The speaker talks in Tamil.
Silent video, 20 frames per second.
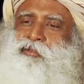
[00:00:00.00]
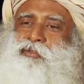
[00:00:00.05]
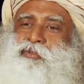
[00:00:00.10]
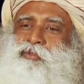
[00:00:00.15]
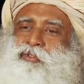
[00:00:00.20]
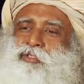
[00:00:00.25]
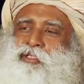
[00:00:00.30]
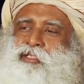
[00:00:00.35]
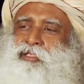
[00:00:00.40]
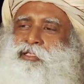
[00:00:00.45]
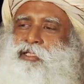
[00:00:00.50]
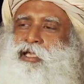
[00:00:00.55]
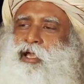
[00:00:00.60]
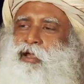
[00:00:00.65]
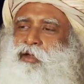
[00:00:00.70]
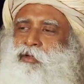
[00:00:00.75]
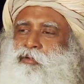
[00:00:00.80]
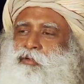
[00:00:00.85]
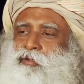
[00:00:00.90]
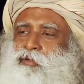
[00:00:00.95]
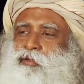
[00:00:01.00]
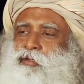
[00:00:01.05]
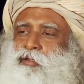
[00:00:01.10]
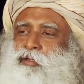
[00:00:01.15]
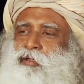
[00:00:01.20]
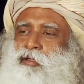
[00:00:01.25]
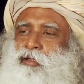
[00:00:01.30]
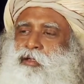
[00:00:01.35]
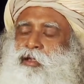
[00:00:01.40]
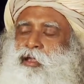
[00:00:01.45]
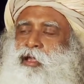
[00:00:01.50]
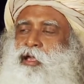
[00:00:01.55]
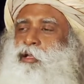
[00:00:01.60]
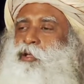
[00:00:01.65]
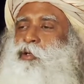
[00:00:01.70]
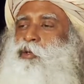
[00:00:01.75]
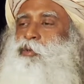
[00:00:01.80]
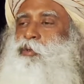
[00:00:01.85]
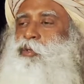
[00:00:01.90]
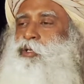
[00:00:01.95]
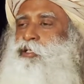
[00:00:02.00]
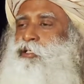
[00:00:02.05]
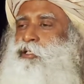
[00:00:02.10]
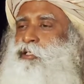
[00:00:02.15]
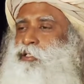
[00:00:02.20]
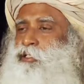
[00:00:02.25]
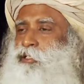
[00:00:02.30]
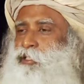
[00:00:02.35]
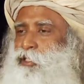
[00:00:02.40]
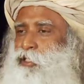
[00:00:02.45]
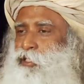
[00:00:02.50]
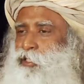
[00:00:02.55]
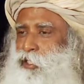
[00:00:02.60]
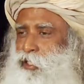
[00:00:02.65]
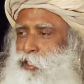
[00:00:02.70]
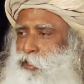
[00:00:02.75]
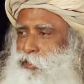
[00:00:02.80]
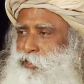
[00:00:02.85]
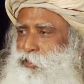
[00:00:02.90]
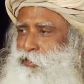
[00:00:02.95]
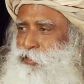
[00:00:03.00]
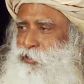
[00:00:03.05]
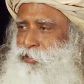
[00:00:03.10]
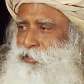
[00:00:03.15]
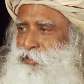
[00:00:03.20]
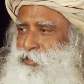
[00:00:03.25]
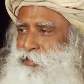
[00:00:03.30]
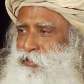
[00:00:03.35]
நீங்கள் உட்கார்ந்து இந்த மூணு விஷயங்களை கவனிக்கணும்